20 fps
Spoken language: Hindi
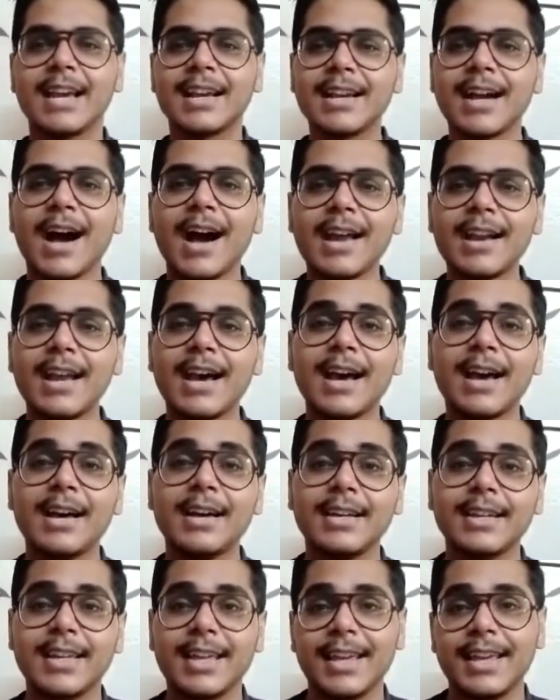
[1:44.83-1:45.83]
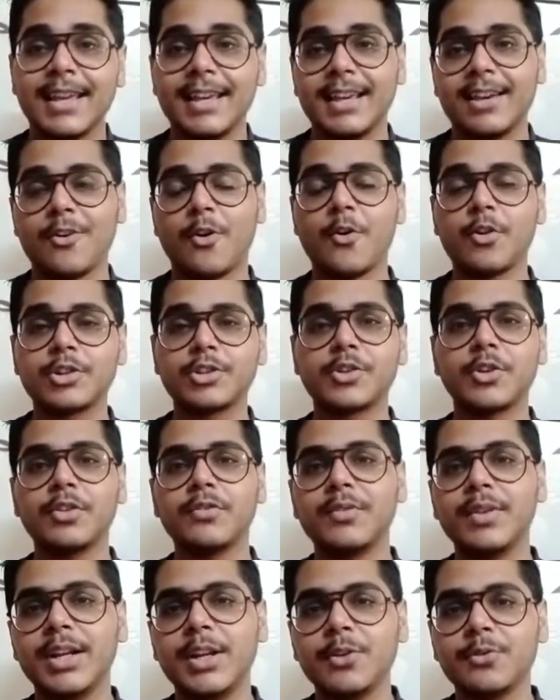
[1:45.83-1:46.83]
गाना के हॉट शॉट
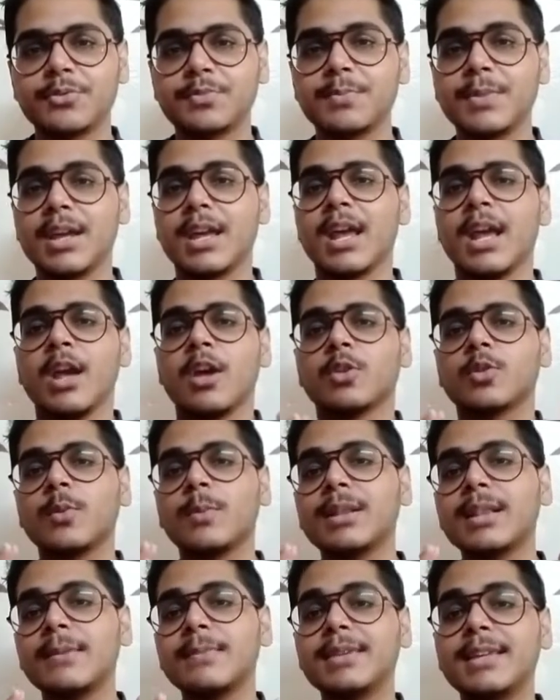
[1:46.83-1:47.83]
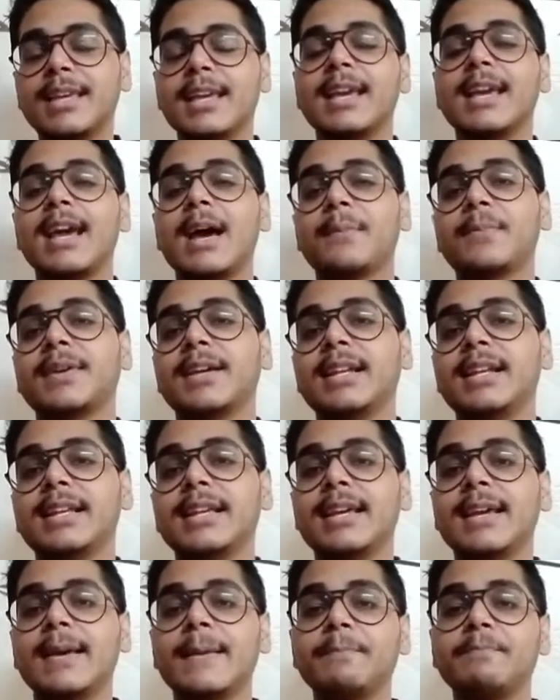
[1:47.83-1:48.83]
वीडियोज़ में तो मतलब ये आपके
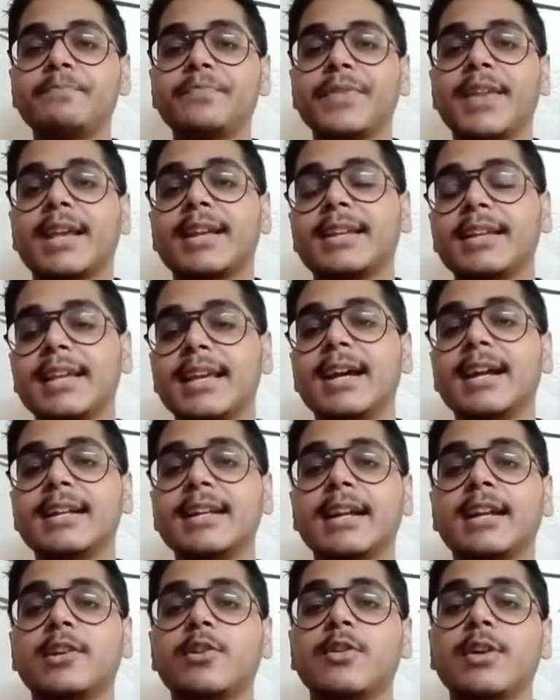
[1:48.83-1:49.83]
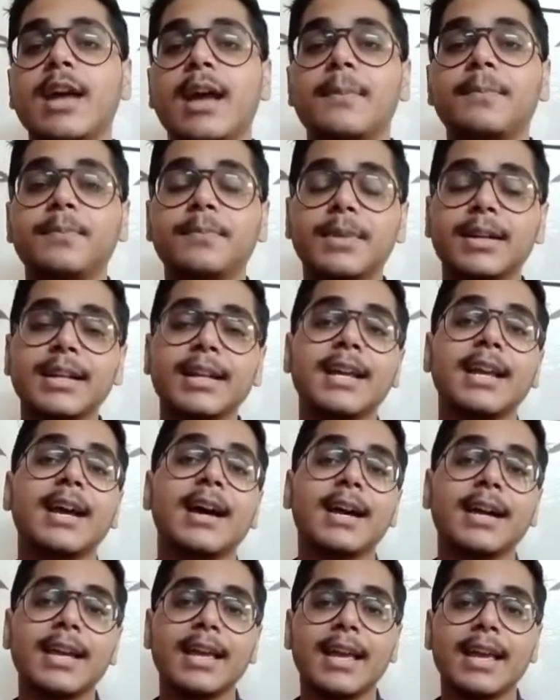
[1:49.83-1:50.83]
लिए एक नया टिकटॉक ऐप बन के
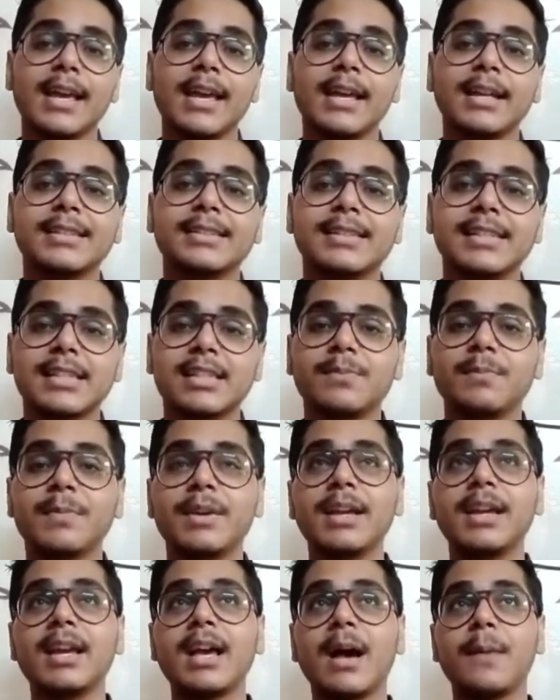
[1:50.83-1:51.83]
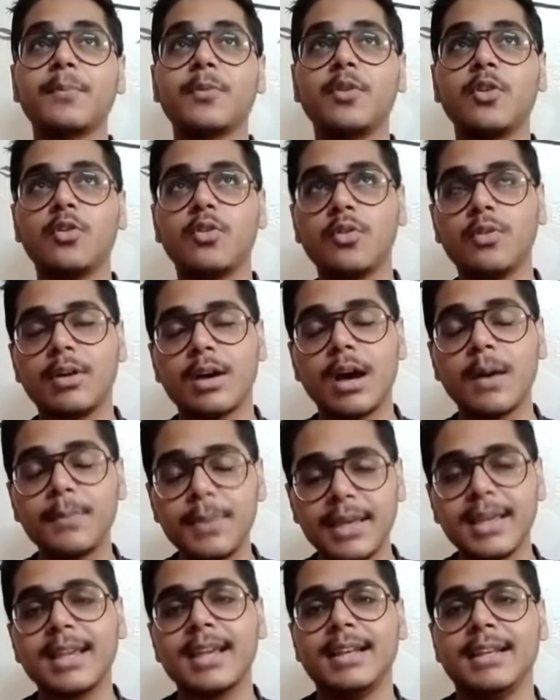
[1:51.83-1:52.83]
आ गया है जिसमें आपको
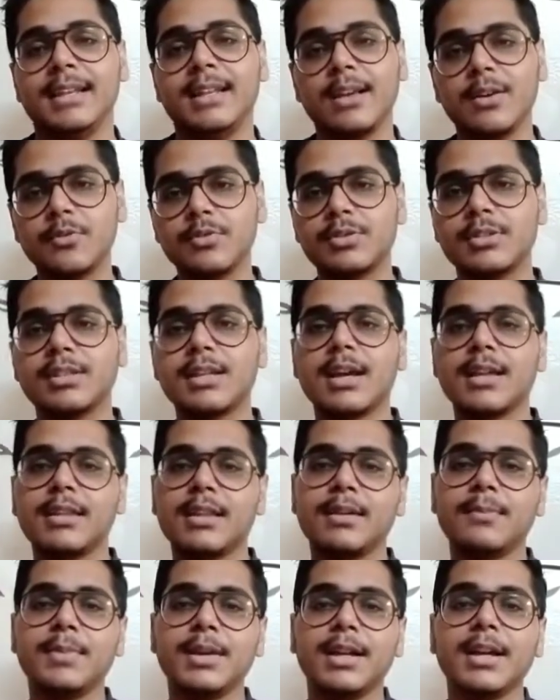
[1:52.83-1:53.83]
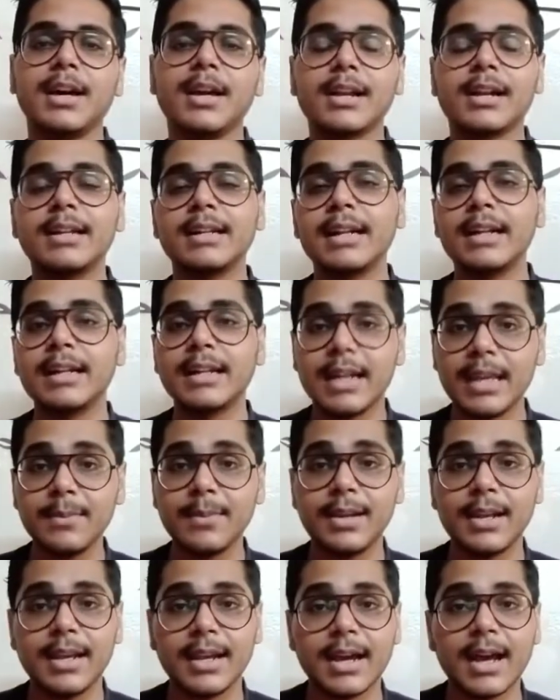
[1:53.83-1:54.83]
अभी के लिए कुछ ज़्यादा बेकार कंटेंट नहीं
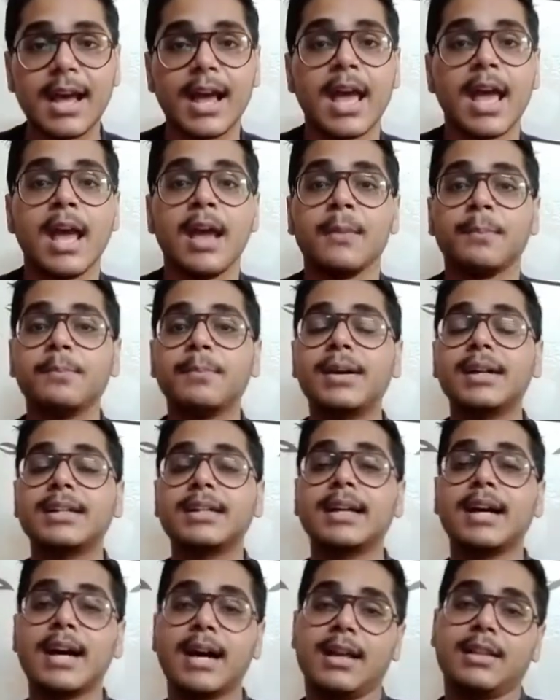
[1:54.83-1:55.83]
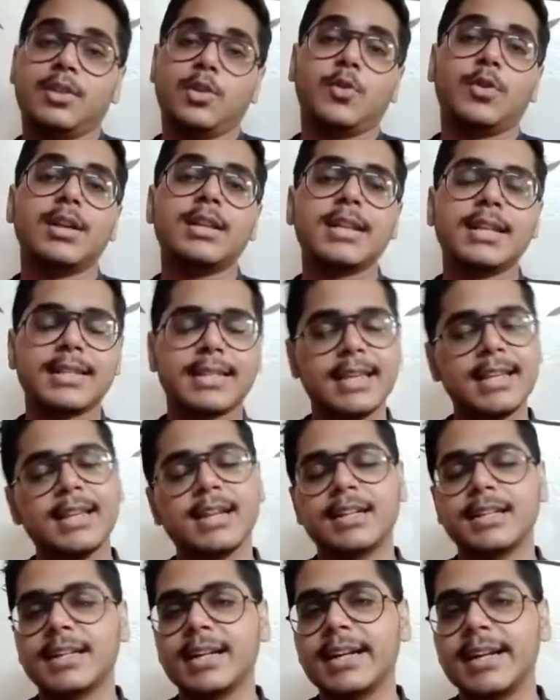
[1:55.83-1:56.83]
मिलेगा बट हाँ थोड़ा सा सही
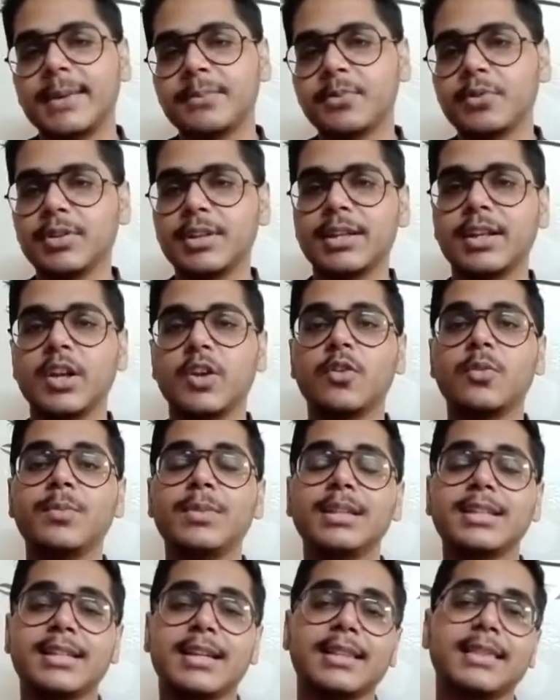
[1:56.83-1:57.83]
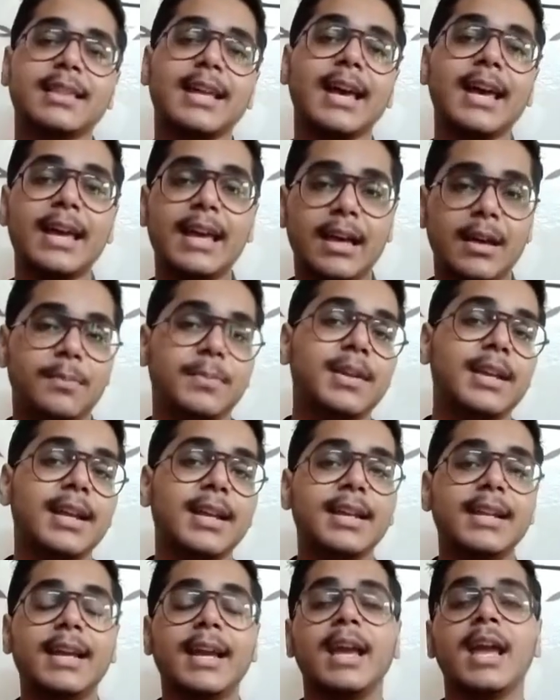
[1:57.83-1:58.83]
कंटेंट आपको देखने को मिल सकता है अभी के
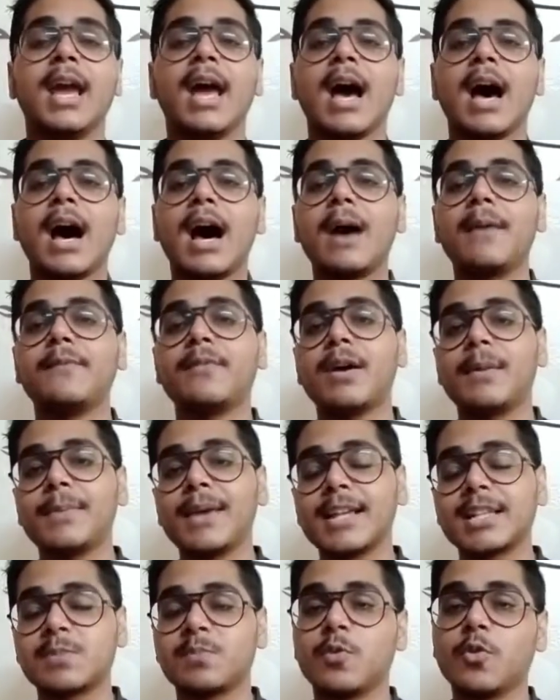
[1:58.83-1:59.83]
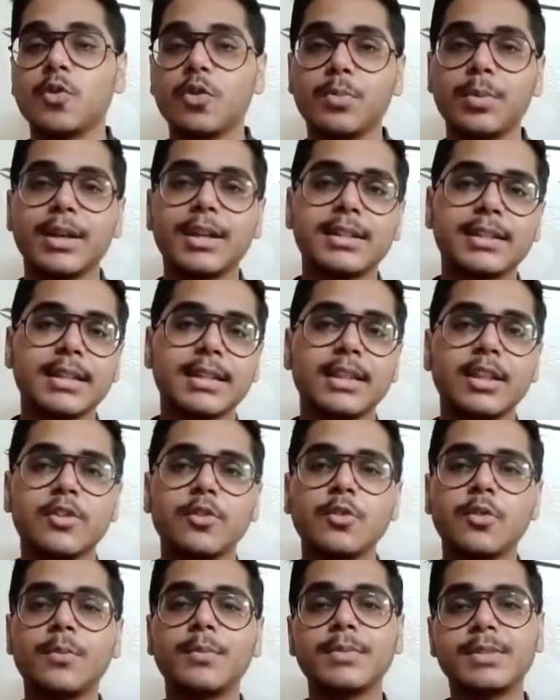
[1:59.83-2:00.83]
लिए आप वहाँ पे एक्सप्लोर भी कर सकते हैं
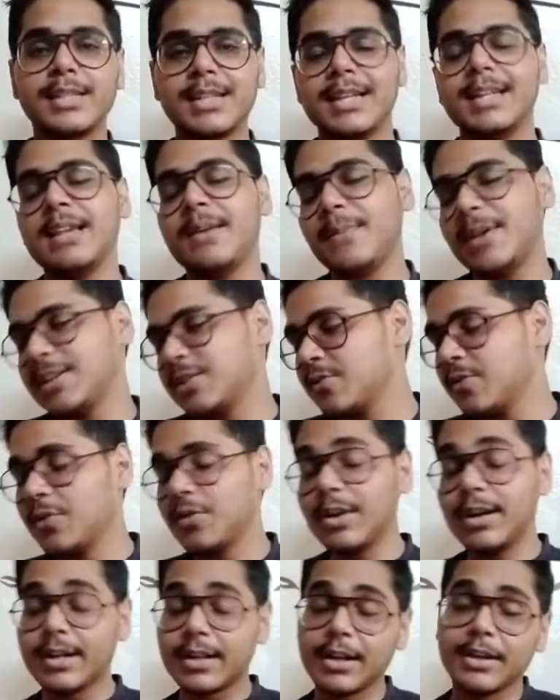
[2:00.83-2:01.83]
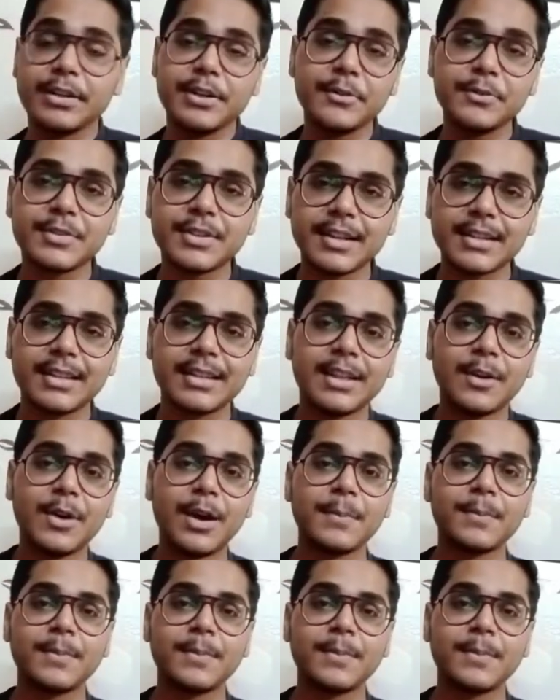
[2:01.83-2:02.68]
तो चलिए मैं इसको इंट्रोड्यूस कर देता हूँ